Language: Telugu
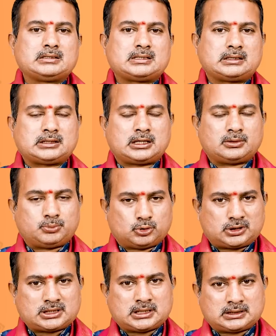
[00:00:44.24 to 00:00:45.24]
సంతానం
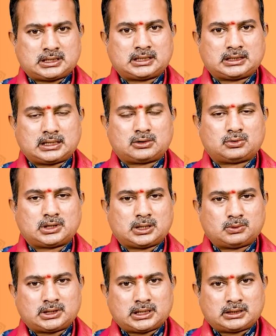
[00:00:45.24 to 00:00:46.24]
పుత్ర సంతానం
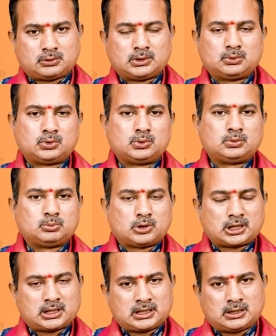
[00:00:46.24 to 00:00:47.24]
కలగకుండా ఉండటానికి కూడా గురువు
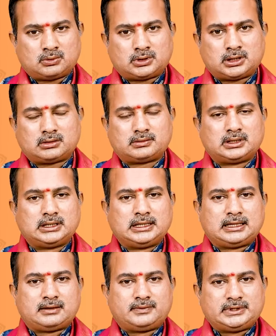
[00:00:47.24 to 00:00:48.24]
మూలకంగా ఉంటాడు
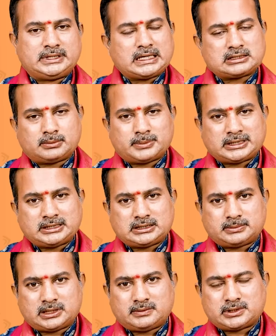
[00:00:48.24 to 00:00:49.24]
విద్యా
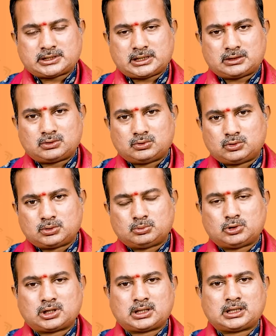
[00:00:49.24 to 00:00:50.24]
సంబంధితమైన విషయాల్లో కూడా గురు
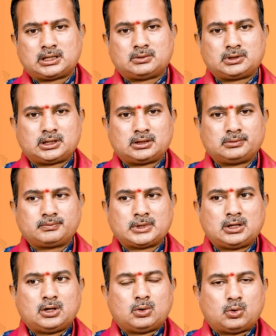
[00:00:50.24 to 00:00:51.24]
మూలకంగా ఉంటాడు
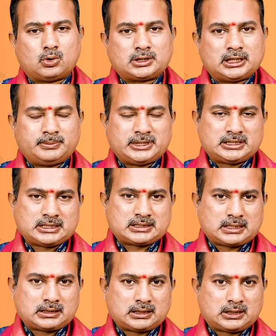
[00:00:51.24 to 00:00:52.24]
హోటల్
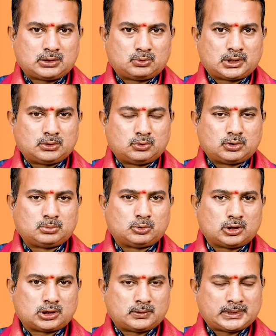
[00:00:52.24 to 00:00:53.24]
బిజినెస్ రంగంలో కూడా గురు
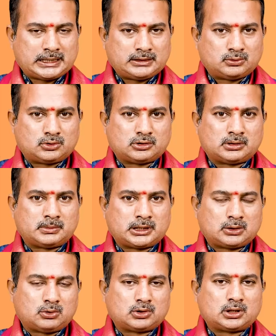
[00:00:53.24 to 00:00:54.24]
మూలకం అనేది
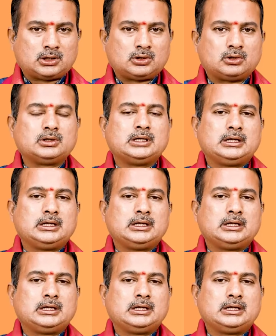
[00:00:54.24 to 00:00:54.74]
అనమాట హోటల్లో